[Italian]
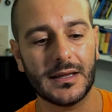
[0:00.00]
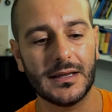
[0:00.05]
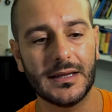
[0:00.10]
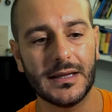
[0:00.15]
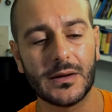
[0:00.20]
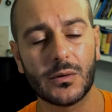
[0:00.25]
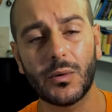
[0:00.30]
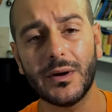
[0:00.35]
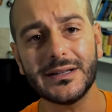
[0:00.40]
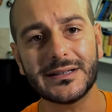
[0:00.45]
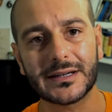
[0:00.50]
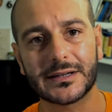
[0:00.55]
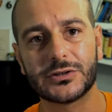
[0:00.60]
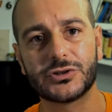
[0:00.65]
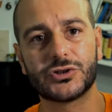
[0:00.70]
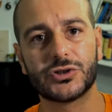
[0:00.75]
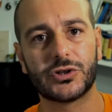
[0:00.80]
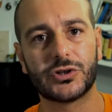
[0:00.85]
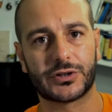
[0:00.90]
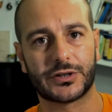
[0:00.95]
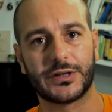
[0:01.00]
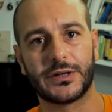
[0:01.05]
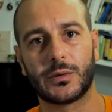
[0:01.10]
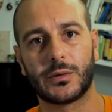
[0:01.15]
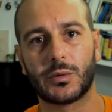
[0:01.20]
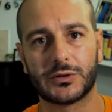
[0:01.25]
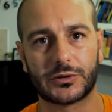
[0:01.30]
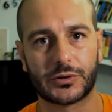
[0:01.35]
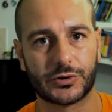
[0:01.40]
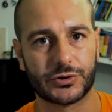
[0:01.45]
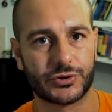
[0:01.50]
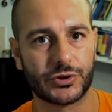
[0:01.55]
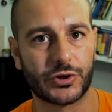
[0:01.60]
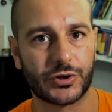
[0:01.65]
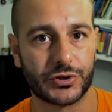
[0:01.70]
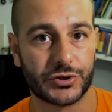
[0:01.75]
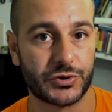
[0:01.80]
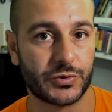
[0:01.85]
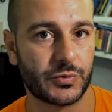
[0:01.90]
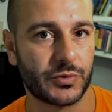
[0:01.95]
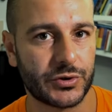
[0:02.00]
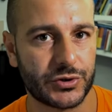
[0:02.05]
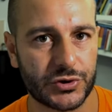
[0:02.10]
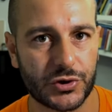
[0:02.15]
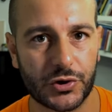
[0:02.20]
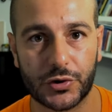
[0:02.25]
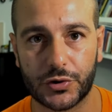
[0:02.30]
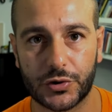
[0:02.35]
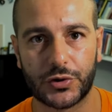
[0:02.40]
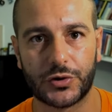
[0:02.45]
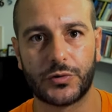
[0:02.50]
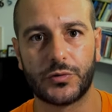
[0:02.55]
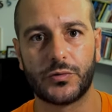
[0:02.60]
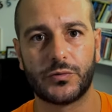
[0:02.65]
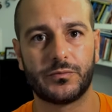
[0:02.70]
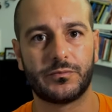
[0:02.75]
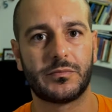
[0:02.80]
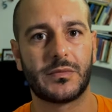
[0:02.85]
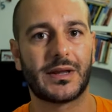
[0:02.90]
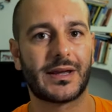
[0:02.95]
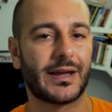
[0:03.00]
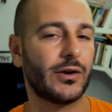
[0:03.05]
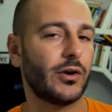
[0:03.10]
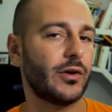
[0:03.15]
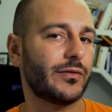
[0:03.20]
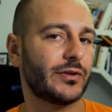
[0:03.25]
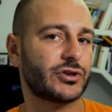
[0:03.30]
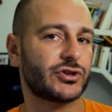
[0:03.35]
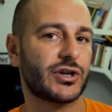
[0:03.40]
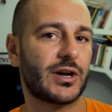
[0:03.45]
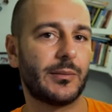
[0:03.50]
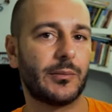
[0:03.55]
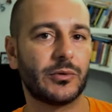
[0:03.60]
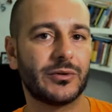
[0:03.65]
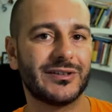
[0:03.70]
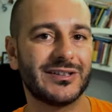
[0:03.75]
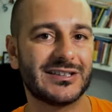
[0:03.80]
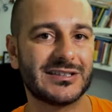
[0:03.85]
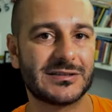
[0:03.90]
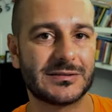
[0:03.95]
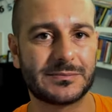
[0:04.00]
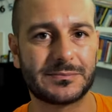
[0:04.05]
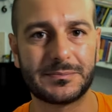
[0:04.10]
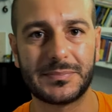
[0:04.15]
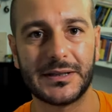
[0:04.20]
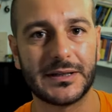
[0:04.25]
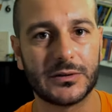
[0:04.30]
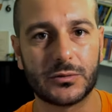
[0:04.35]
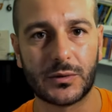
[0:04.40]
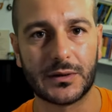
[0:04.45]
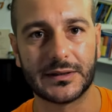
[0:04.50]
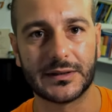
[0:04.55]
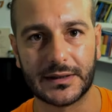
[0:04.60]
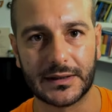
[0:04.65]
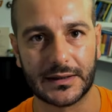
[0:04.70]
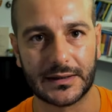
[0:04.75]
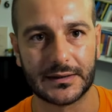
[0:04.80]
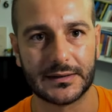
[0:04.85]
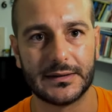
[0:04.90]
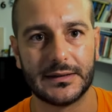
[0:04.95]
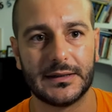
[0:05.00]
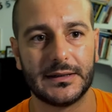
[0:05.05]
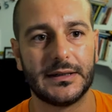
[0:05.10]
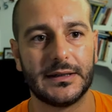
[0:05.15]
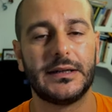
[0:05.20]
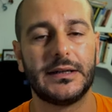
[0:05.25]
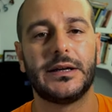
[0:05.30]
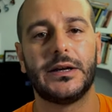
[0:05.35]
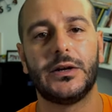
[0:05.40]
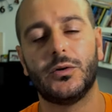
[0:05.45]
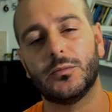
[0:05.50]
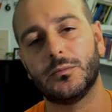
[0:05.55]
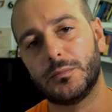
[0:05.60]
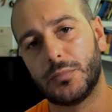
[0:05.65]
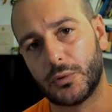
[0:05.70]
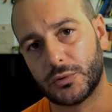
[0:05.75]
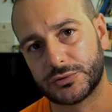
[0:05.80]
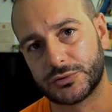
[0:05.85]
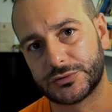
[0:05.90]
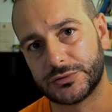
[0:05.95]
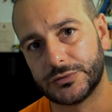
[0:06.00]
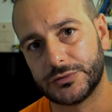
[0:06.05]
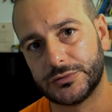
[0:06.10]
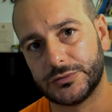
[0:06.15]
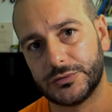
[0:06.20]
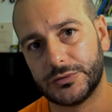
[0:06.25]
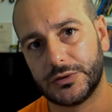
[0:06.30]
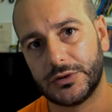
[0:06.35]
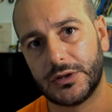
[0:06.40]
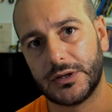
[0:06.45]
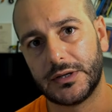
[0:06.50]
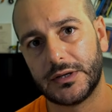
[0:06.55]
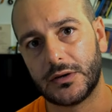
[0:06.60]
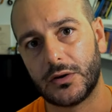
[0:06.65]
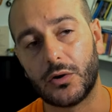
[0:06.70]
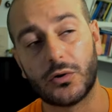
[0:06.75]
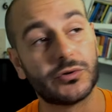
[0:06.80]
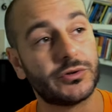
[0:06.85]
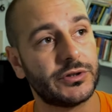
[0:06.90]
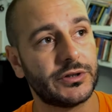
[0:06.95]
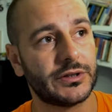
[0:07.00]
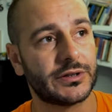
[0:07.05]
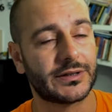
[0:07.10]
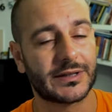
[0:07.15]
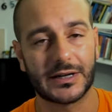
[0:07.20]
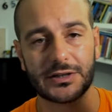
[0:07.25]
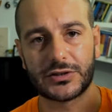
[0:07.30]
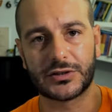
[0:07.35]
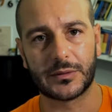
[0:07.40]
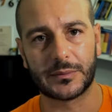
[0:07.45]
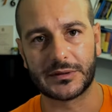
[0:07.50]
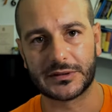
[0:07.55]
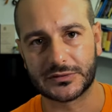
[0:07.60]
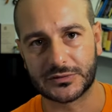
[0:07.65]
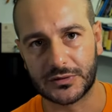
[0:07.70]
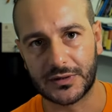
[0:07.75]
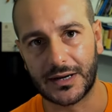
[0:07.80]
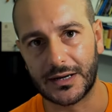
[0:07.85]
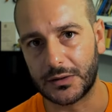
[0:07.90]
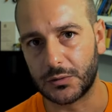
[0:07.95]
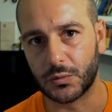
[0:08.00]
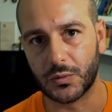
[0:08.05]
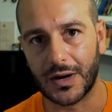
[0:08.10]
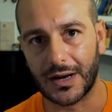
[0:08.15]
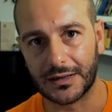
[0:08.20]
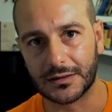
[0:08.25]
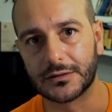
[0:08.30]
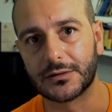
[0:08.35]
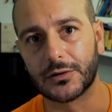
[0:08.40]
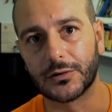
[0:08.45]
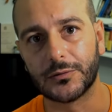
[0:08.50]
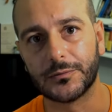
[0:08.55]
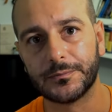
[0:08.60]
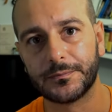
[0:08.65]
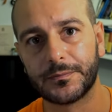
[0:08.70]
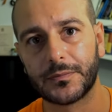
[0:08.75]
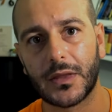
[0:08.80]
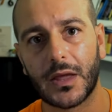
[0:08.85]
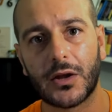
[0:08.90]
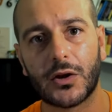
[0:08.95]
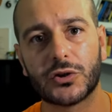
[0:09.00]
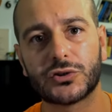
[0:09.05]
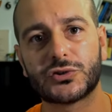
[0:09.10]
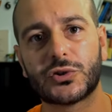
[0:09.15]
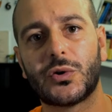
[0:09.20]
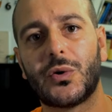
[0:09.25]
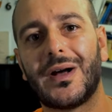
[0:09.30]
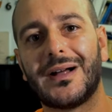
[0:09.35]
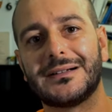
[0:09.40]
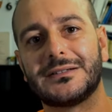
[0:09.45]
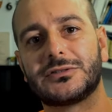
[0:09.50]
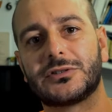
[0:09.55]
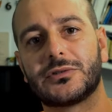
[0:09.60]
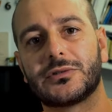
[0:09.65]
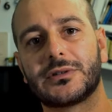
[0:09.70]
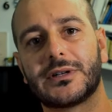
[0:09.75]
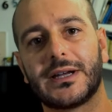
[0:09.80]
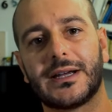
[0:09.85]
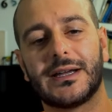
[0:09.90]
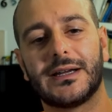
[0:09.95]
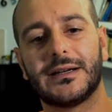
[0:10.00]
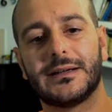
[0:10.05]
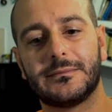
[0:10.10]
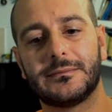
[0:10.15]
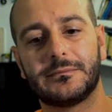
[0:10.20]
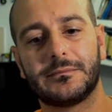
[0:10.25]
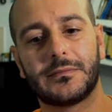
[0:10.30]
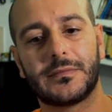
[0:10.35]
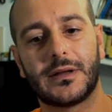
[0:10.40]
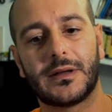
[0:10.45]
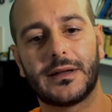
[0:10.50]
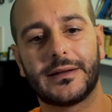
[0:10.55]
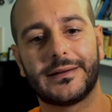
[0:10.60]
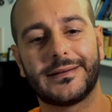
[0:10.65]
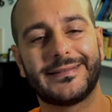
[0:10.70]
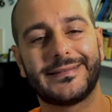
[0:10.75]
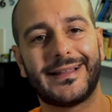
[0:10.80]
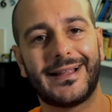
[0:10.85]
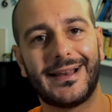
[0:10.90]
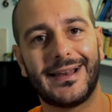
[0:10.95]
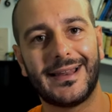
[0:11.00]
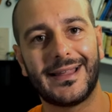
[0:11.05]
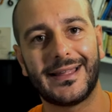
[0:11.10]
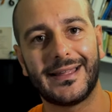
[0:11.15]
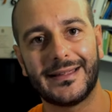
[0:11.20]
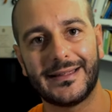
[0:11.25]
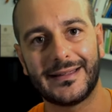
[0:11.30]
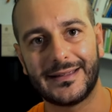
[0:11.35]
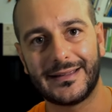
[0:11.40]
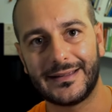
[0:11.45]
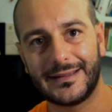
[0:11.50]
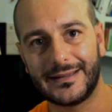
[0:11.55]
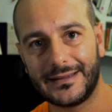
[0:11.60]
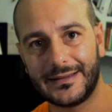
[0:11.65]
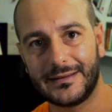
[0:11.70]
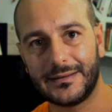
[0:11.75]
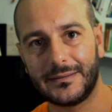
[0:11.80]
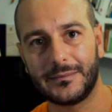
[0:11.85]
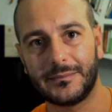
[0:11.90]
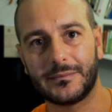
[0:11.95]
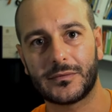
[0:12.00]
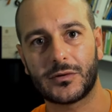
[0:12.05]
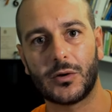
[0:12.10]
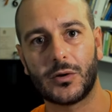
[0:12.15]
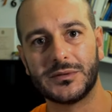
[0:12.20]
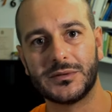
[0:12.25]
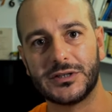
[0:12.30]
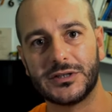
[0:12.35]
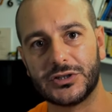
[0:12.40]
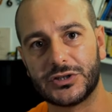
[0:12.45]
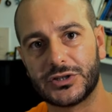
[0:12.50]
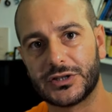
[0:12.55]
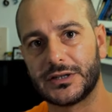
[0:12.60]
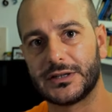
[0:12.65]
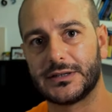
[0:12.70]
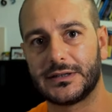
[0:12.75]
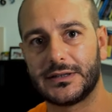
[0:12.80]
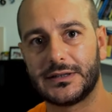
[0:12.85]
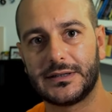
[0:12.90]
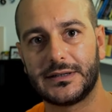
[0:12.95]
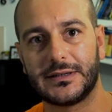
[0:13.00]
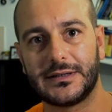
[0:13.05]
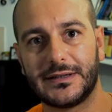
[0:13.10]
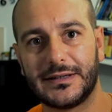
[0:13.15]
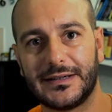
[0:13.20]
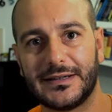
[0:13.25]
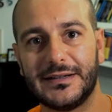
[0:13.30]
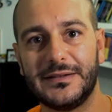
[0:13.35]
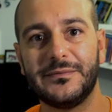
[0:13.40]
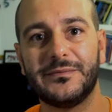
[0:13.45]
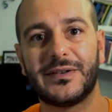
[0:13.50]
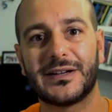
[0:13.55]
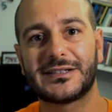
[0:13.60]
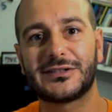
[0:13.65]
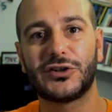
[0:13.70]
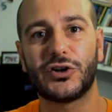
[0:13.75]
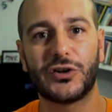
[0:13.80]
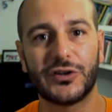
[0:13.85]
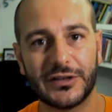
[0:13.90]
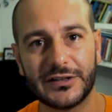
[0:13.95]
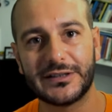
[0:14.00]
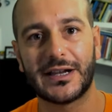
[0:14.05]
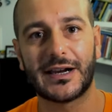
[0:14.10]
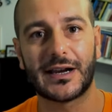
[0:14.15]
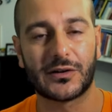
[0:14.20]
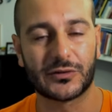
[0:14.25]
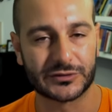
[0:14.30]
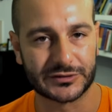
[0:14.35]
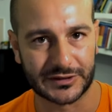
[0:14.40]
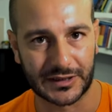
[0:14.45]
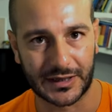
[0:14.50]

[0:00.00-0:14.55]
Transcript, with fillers: Quei tre giorni, quattro giorni, cinque giorni che noi facciamo di spiritualità in un posto o di crescita personale in un altro, non sono altro che delle come si dice, invasioni della nostra